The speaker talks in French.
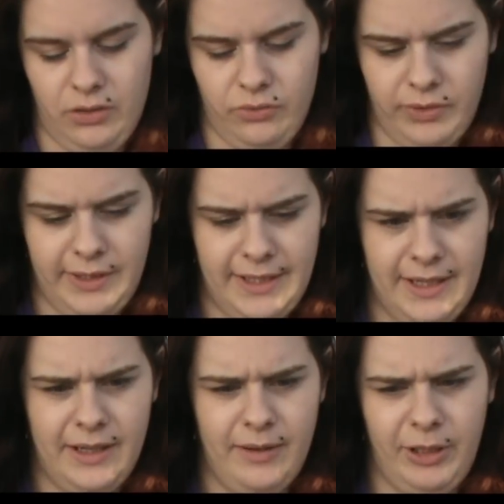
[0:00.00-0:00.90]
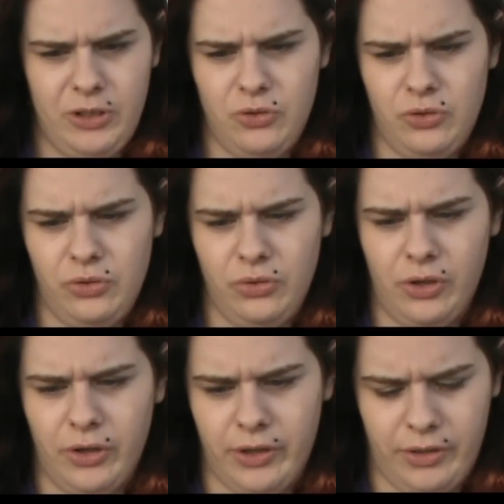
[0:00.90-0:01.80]
Donc les
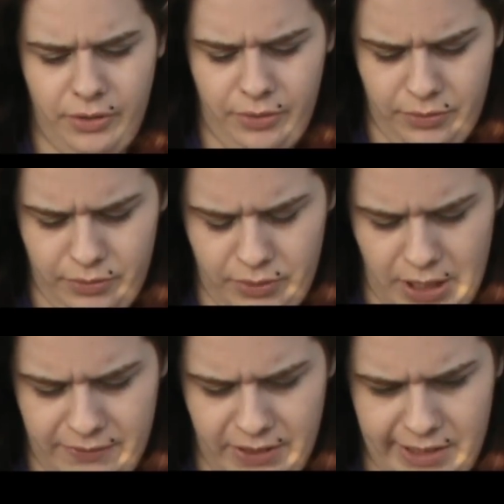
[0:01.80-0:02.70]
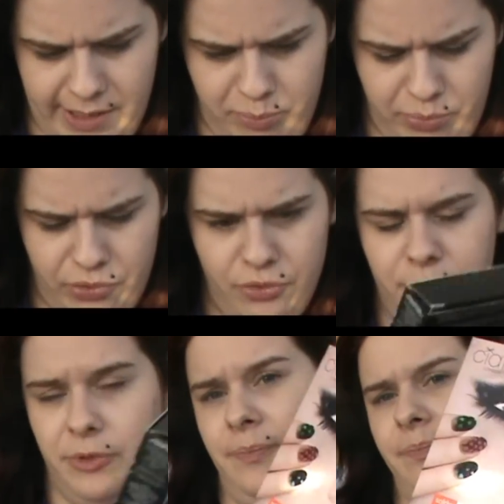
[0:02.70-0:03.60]
manucures euh, avec les
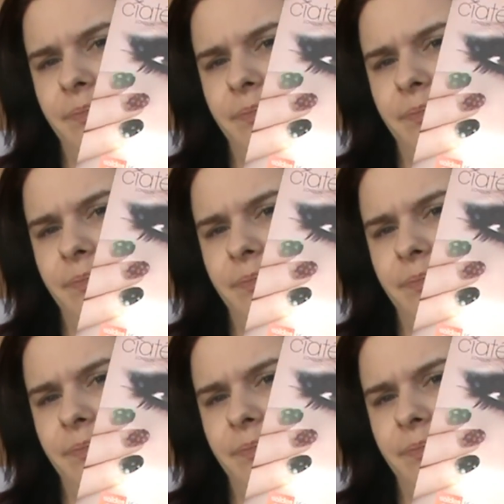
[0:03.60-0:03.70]
plumes.